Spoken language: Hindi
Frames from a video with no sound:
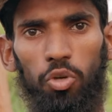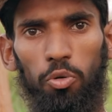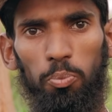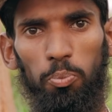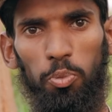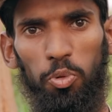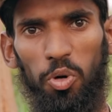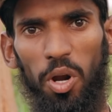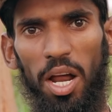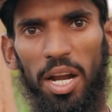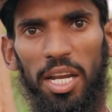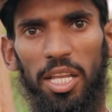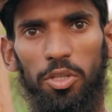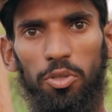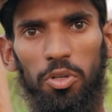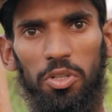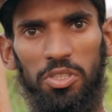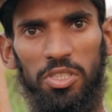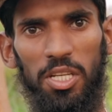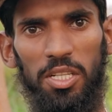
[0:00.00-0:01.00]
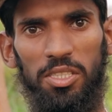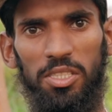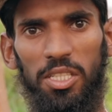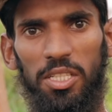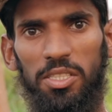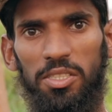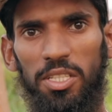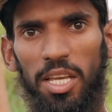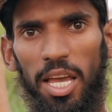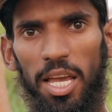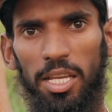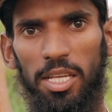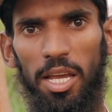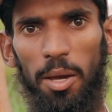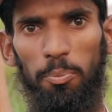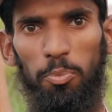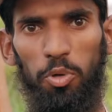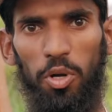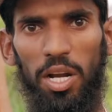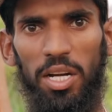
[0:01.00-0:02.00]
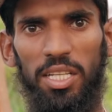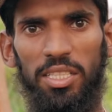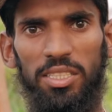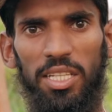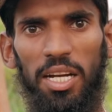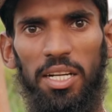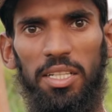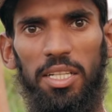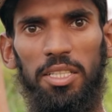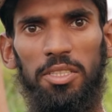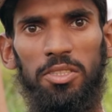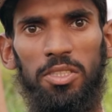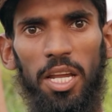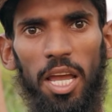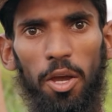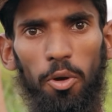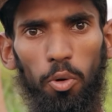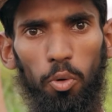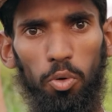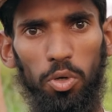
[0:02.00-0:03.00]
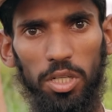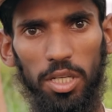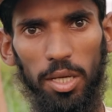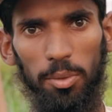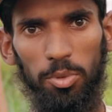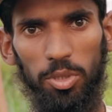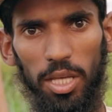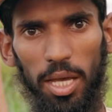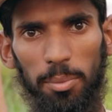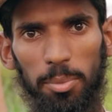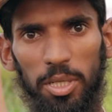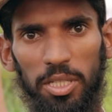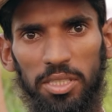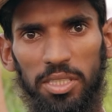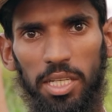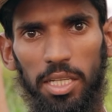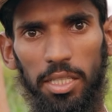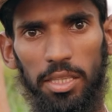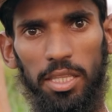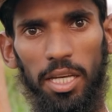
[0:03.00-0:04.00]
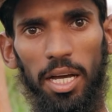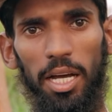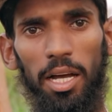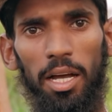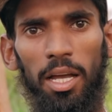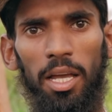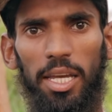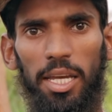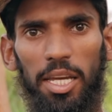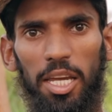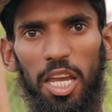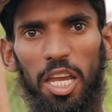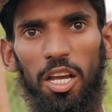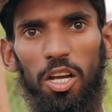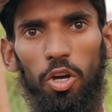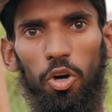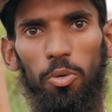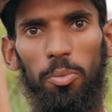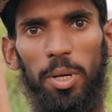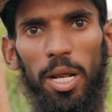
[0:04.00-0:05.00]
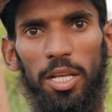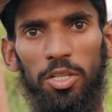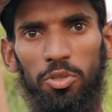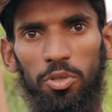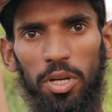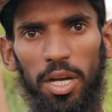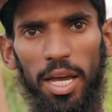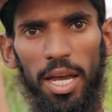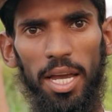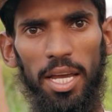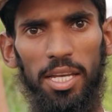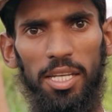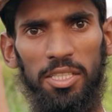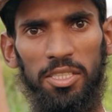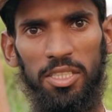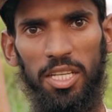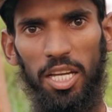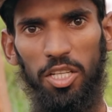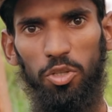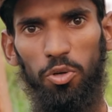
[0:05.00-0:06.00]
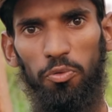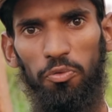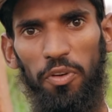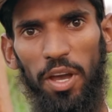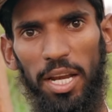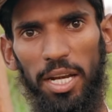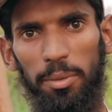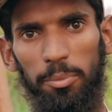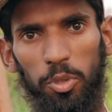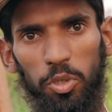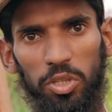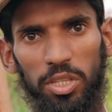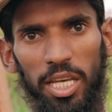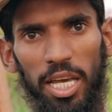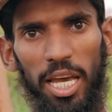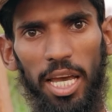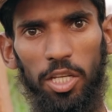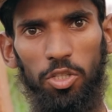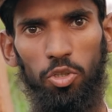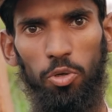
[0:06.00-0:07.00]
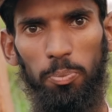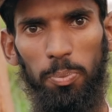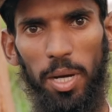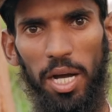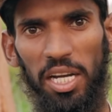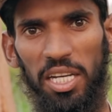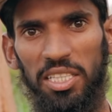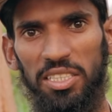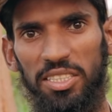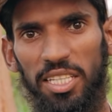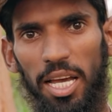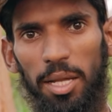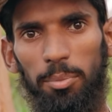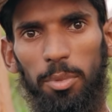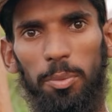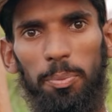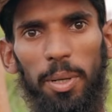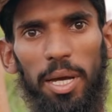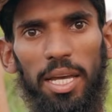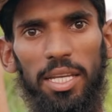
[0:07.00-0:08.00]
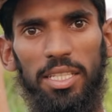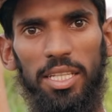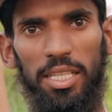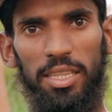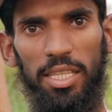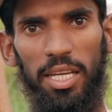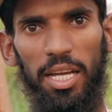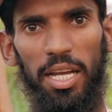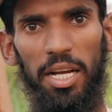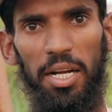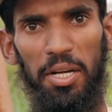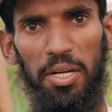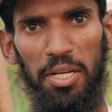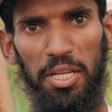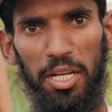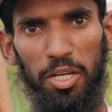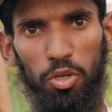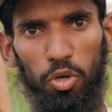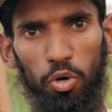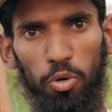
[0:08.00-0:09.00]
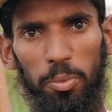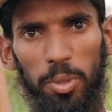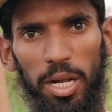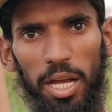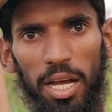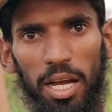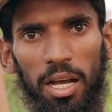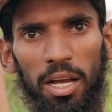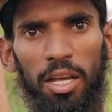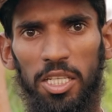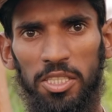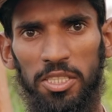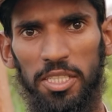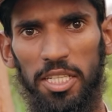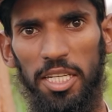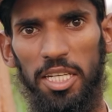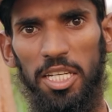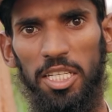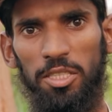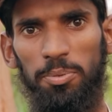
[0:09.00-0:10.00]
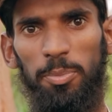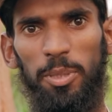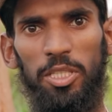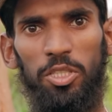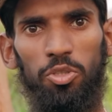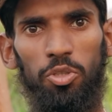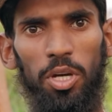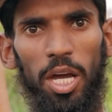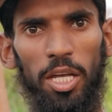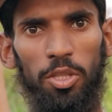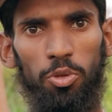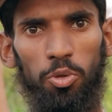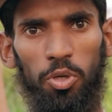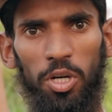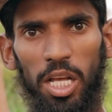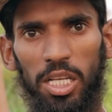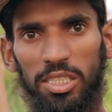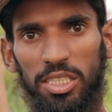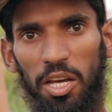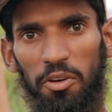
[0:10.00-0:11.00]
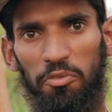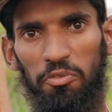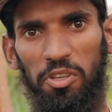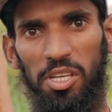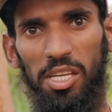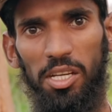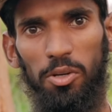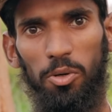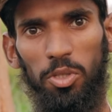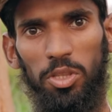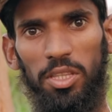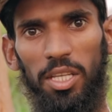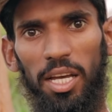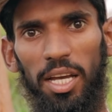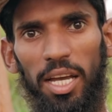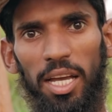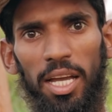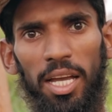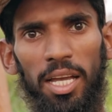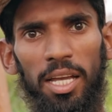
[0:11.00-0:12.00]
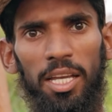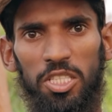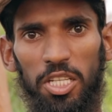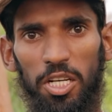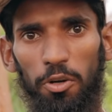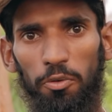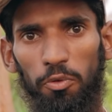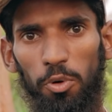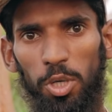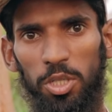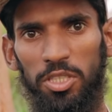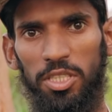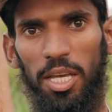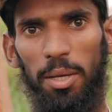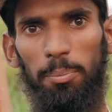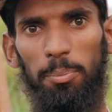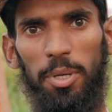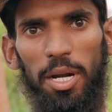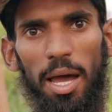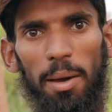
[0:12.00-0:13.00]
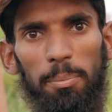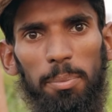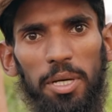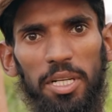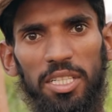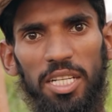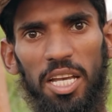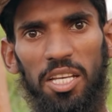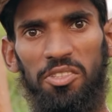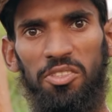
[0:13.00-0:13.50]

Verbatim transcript: तो पुराने जो रिसर्चर्स हैं या पुराने साइंटिस्ट हैं उनके मुताबिक ये था कि किंग कोबरा जो है इसका जो वेनम होता है जो पाकिस्तान में पाया जाता है इंडियन कोबरा इसकी निस्बत जो है थोड़ा सा वीक होता है सिर्फ वो इसके बराबर या